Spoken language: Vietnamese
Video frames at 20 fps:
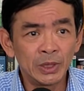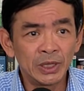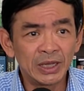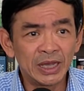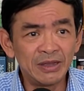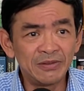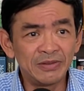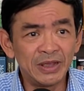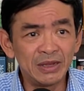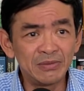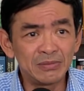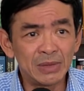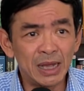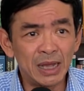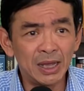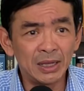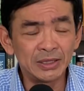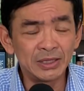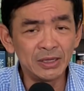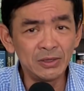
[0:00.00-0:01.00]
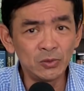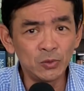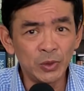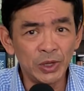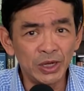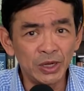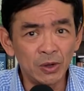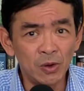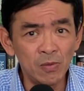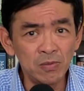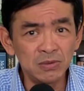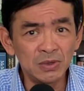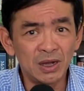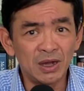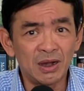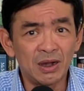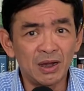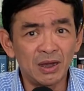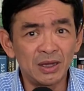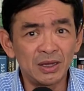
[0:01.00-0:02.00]
cái việc mà chính quyền úc
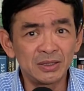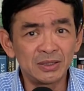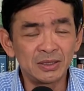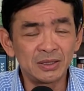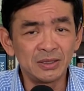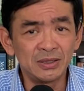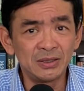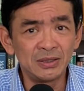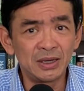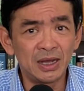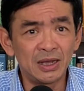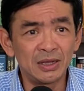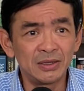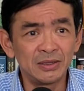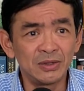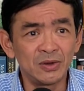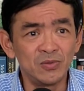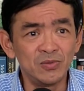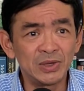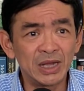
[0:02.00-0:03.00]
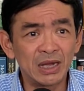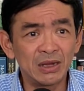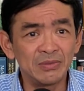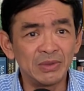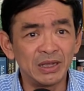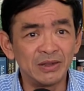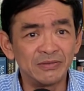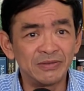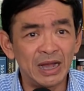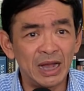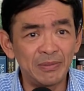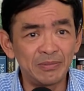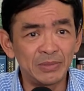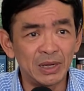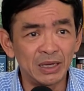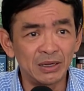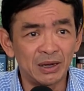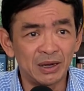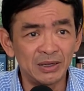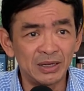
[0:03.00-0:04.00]
họ sử dụng các cái biện pháp
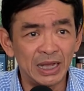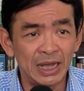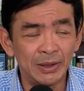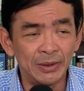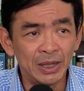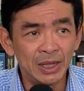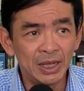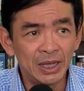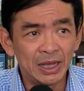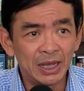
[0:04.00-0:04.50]
mà gọi là